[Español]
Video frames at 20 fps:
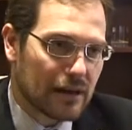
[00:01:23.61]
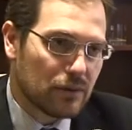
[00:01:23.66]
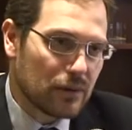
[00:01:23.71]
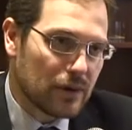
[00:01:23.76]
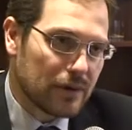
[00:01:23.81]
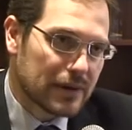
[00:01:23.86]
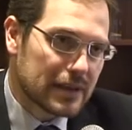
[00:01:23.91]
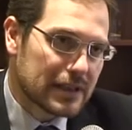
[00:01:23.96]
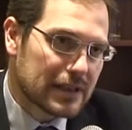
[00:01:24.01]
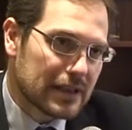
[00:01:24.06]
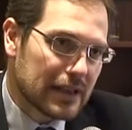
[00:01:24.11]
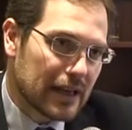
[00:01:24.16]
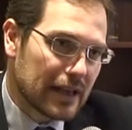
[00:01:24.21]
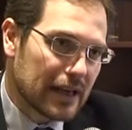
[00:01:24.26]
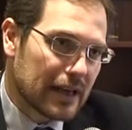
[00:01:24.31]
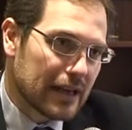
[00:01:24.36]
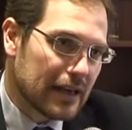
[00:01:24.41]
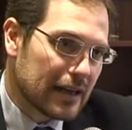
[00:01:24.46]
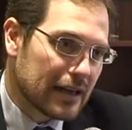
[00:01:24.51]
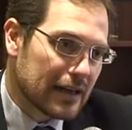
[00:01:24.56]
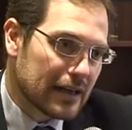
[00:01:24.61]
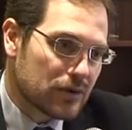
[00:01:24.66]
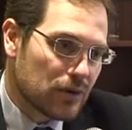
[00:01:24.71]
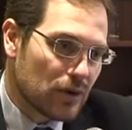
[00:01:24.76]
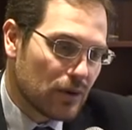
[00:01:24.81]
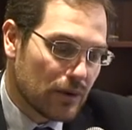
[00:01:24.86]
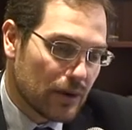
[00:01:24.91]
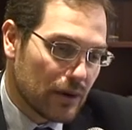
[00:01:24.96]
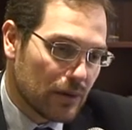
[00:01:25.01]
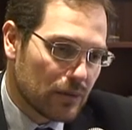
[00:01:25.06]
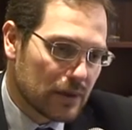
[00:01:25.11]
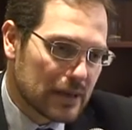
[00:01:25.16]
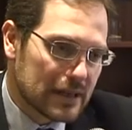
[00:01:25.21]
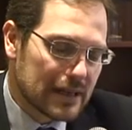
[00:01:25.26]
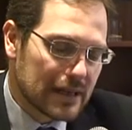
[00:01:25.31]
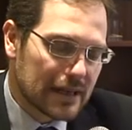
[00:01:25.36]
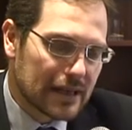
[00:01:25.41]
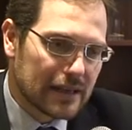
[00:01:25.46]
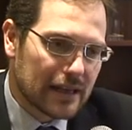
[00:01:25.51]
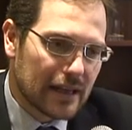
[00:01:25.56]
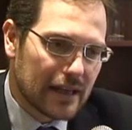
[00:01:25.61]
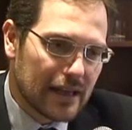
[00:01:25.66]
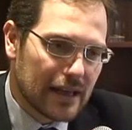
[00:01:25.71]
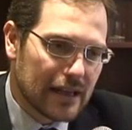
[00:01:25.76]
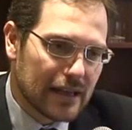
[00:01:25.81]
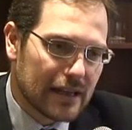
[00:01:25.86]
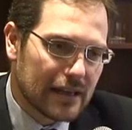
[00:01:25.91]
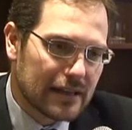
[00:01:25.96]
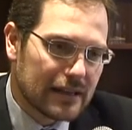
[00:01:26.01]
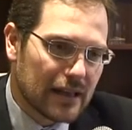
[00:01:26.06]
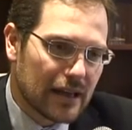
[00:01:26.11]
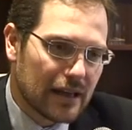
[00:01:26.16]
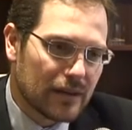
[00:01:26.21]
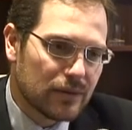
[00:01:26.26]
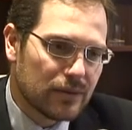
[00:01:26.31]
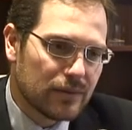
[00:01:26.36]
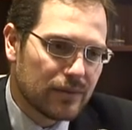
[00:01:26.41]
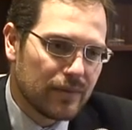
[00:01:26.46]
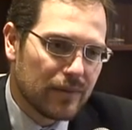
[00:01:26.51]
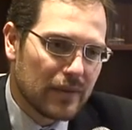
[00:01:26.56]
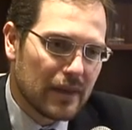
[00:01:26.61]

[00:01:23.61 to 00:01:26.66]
Universitarias de la Nación, que es una Secretaría de Estado